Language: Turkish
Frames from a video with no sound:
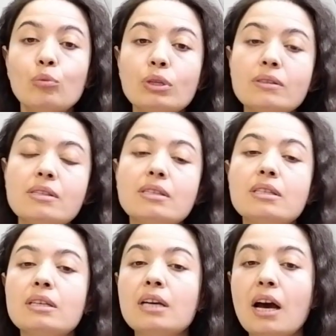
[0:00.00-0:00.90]
Burası
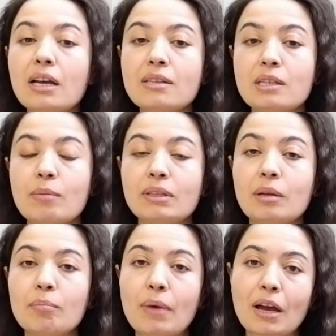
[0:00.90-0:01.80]
e, aynı
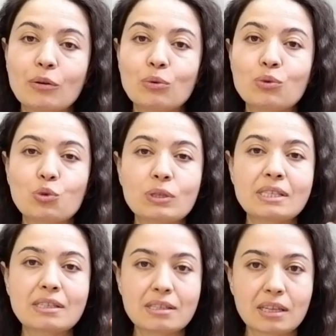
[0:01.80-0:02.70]
zamanda Merkür çok
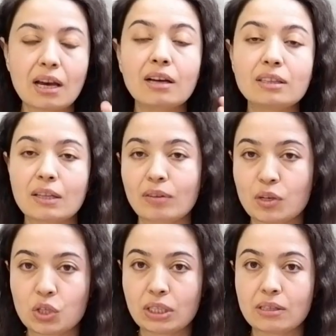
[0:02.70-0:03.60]
sık seyahat de
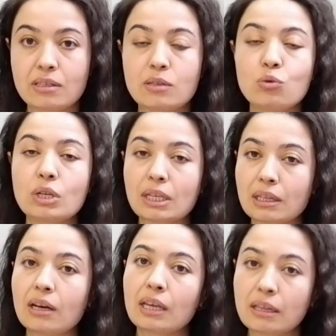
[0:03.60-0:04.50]
verecektir size.
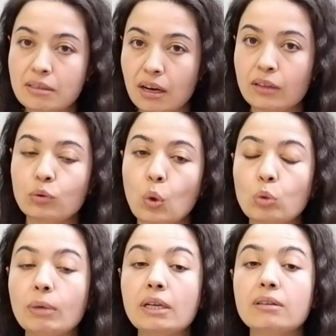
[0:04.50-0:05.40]
Sürekli hareket halinde
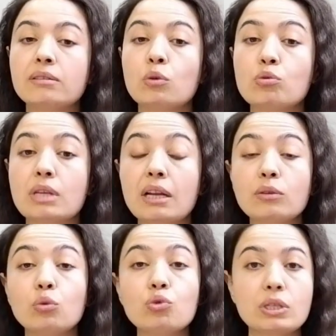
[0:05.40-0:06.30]
olmak adına
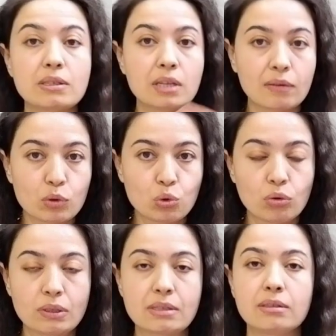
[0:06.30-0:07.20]
özellikle 13 Haziran ve
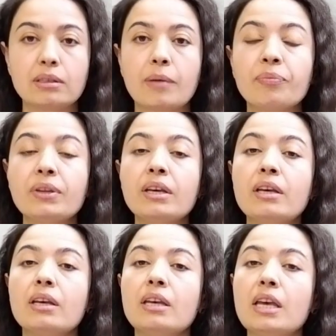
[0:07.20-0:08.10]
sonrasında
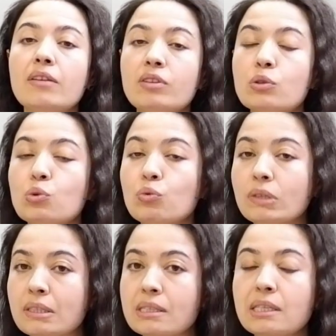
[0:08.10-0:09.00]
e, eviniz,
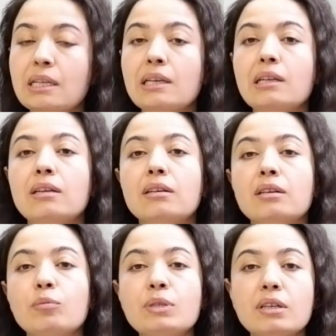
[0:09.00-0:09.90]
yuvanızla ilgili
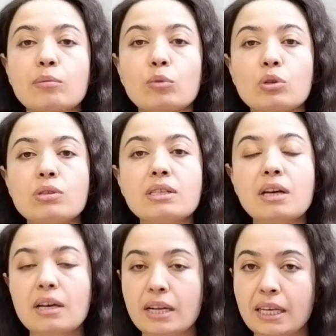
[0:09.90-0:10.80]
e, bir takım böyle
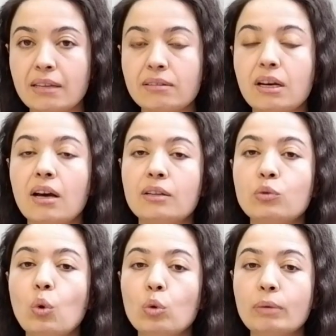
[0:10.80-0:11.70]
sık hareket
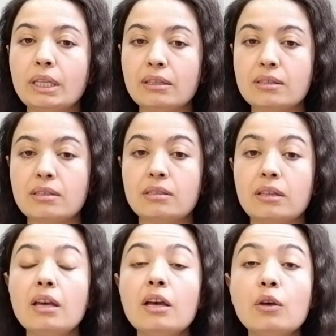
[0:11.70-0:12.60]
halinde olma
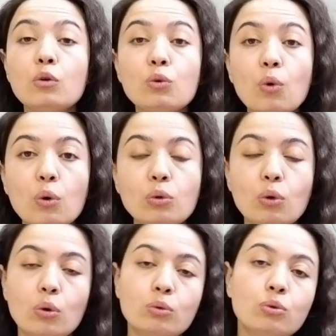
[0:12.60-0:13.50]
etkisinin de yoğun
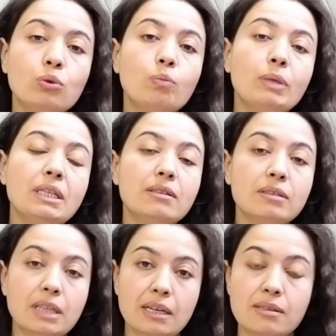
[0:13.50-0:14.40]
olduğu bir
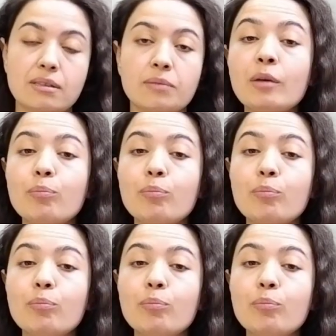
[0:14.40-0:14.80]
transit.